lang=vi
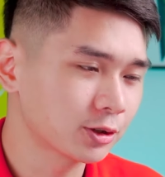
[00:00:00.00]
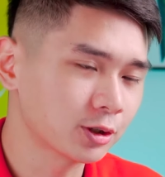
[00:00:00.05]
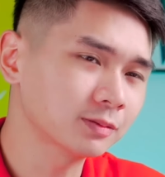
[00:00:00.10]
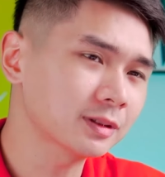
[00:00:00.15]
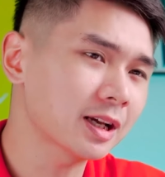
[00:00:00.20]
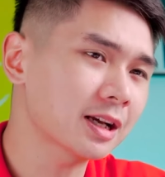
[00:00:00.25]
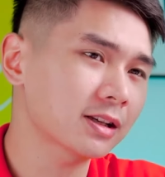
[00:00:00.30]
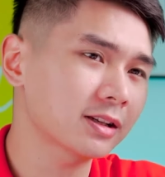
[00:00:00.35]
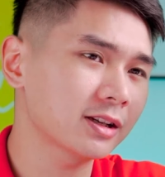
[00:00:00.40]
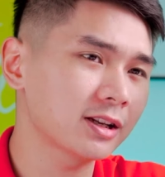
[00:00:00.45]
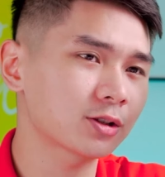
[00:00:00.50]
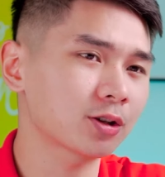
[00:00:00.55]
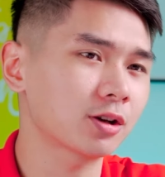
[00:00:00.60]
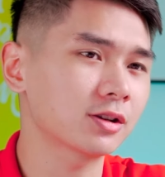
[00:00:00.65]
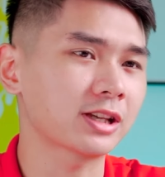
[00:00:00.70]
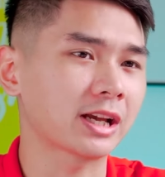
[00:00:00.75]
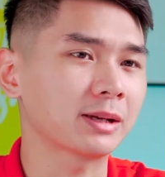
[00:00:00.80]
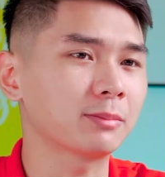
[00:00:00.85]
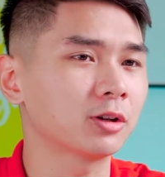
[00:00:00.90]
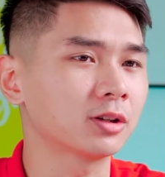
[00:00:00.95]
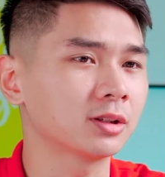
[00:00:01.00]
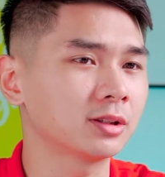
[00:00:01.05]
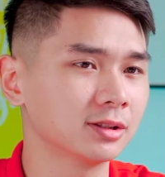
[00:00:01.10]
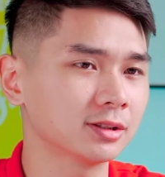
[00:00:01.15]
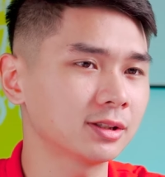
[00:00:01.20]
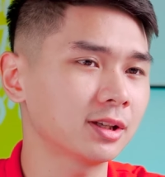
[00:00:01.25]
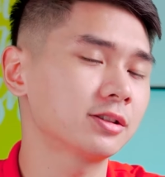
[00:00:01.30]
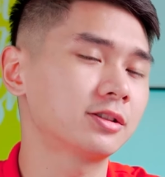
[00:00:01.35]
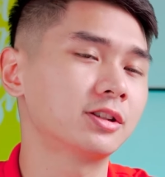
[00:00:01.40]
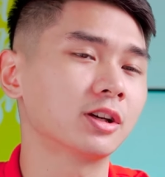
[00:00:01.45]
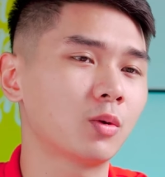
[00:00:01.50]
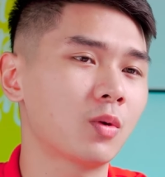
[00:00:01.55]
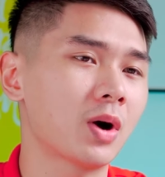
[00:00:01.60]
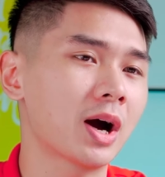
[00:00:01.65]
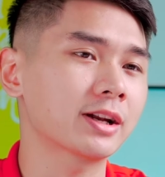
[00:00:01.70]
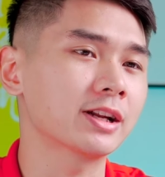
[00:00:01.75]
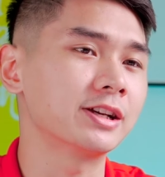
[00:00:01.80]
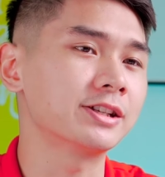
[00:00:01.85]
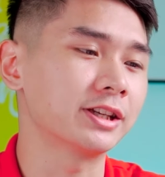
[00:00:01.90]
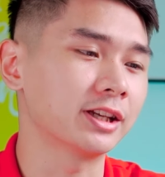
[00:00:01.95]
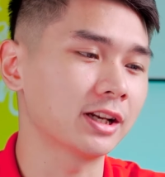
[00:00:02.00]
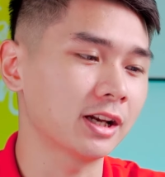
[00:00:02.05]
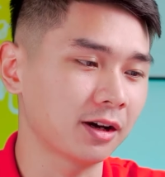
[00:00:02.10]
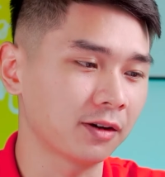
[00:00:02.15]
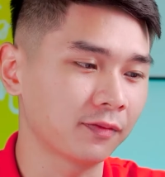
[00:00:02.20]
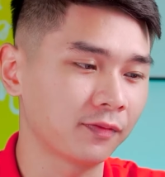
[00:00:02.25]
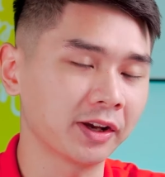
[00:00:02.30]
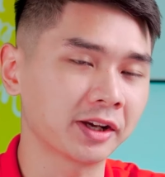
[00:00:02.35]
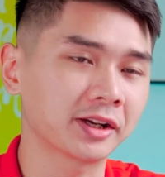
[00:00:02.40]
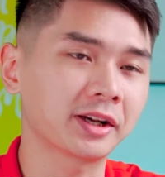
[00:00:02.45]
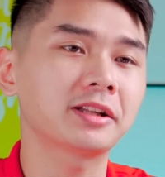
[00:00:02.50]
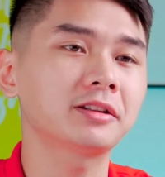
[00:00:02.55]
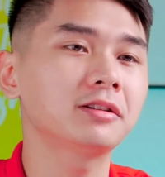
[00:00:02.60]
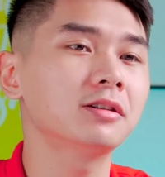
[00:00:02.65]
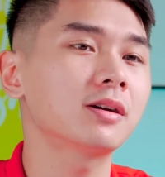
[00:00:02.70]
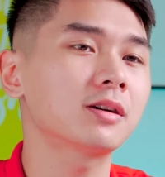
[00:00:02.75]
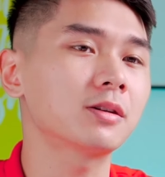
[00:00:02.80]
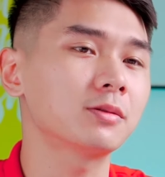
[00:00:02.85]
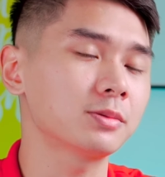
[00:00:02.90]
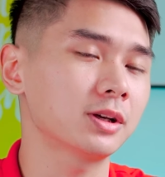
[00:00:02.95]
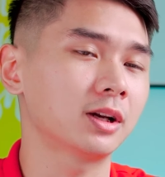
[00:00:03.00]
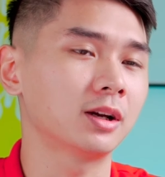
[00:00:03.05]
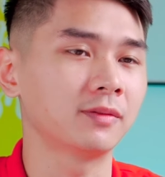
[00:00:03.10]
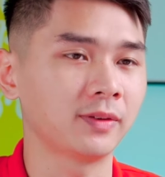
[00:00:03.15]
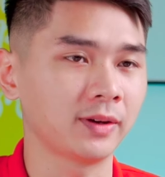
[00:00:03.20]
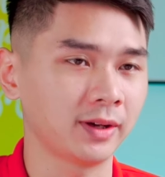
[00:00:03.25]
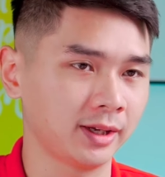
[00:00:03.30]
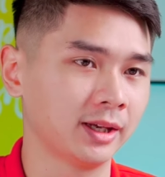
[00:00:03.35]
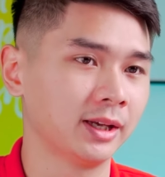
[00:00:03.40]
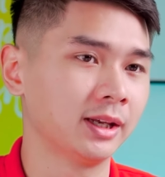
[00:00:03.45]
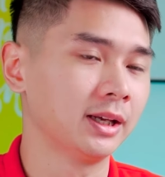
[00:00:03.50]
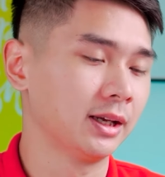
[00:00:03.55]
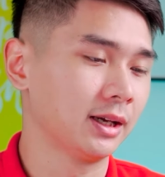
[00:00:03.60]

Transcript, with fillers: chúng ta sẽ đi so sánh một cái thứ rất là trực quan đấy chính là về kích thước cũng như là về